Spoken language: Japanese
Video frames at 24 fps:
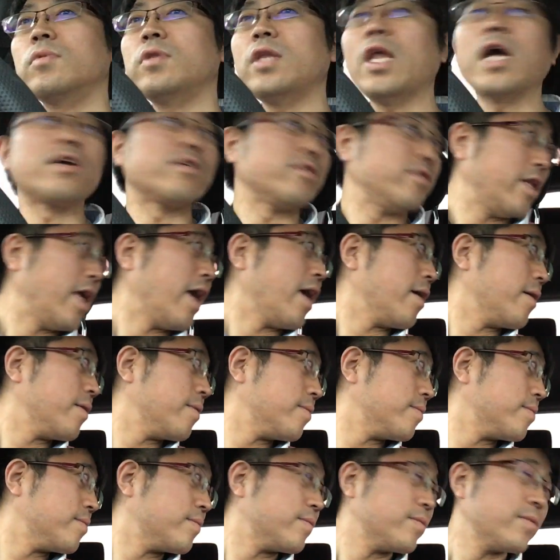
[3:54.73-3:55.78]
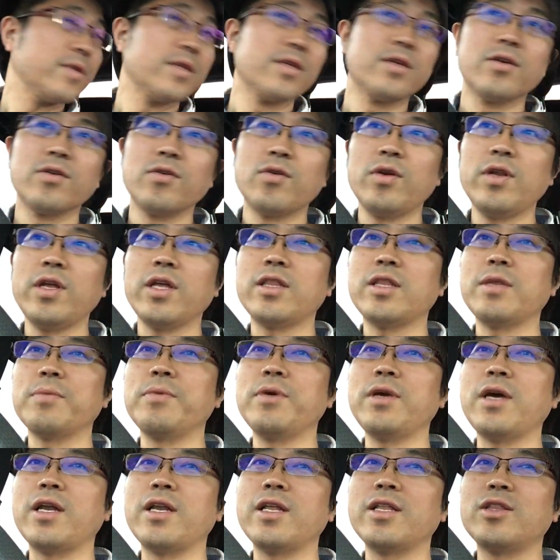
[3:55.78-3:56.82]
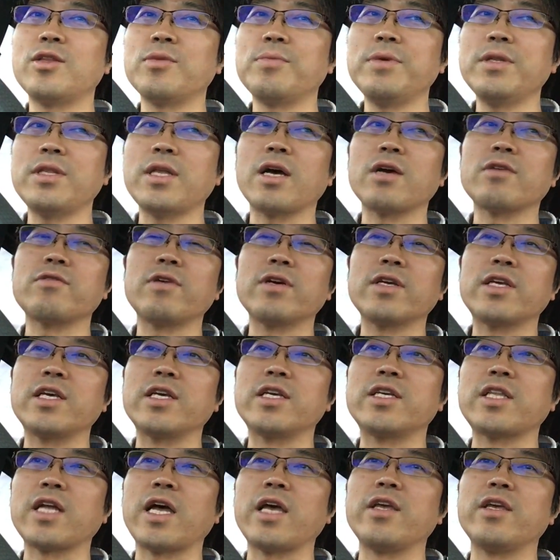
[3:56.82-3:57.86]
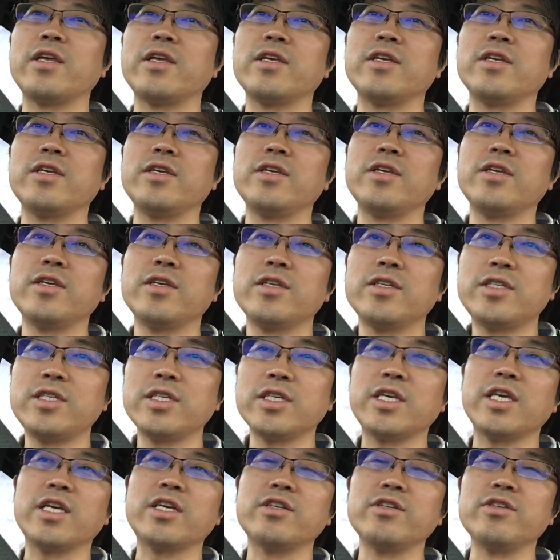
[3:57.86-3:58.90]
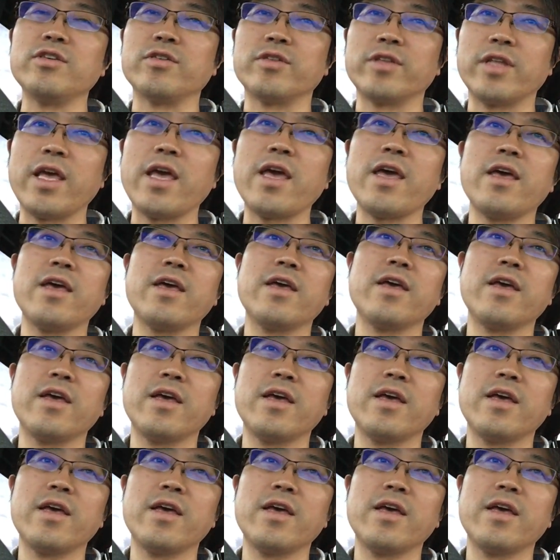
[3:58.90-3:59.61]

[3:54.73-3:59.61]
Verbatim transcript: なくね、これやってもいいあれってみたあくは聞きたいし聞くよね、